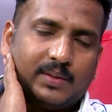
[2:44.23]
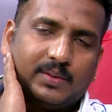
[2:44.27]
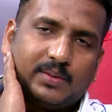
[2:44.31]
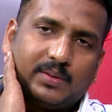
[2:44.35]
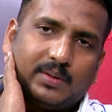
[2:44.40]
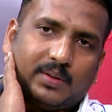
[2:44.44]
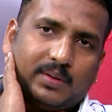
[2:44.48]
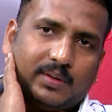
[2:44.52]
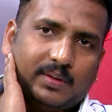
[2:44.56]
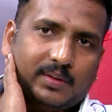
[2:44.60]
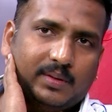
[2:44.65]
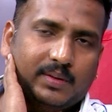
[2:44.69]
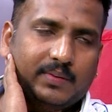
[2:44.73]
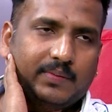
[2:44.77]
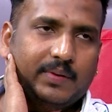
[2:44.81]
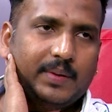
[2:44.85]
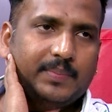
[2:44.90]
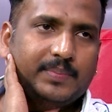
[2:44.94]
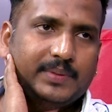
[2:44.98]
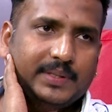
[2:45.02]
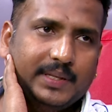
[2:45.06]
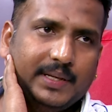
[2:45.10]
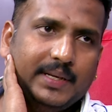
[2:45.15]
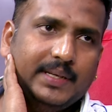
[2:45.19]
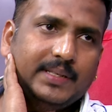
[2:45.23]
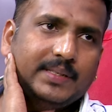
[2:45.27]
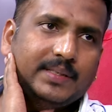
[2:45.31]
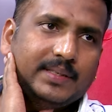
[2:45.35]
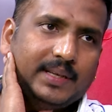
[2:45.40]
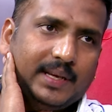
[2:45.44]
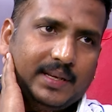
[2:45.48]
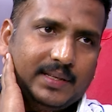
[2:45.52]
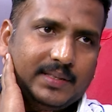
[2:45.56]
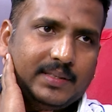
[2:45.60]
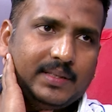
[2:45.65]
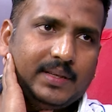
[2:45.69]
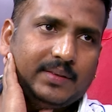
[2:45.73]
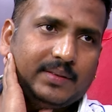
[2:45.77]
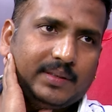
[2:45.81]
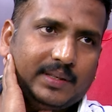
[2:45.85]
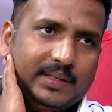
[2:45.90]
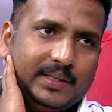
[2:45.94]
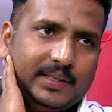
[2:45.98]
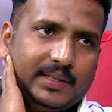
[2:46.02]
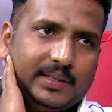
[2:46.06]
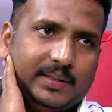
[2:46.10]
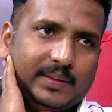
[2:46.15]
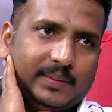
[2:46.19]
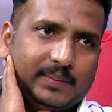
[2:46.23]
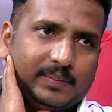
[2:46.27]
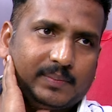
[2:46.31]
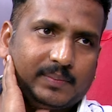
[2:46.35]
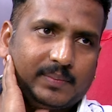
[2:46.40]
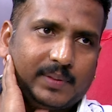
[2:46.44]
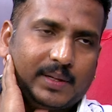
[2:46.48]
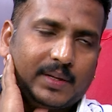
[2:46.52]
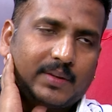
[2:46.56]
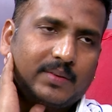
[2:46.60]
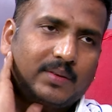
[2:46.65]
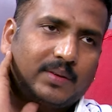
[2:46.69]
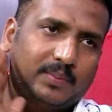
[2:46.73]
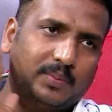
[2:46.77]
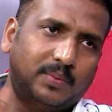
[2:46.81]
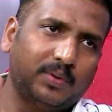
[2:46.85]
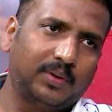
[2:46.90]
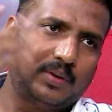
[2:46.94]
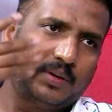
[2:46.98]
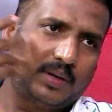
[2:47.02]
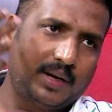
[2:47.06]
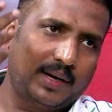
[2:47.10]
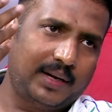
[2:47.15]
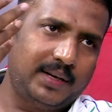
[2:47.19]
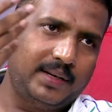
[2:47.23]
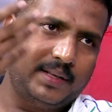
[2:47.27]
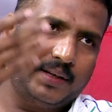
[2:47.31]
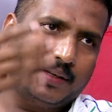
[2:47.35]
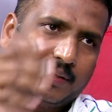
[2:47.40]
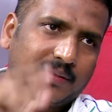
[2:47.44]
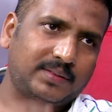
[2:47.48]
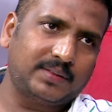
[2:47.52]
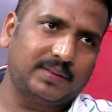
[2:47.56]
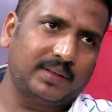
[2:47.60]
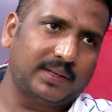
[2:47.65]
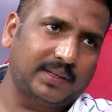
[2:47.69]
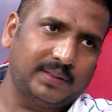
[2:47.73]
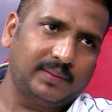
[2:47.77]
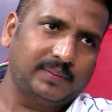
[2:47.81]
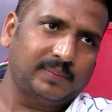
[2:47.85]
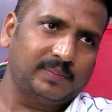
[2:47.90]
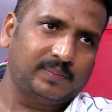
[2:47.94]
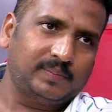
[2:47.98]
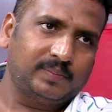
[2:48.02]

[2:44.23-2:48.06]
సో వెబ్ సిరీస్ చేస్తూ ఉంటే ఎక్కువ మోర్ ఐడియాస్ ఉన్నాయి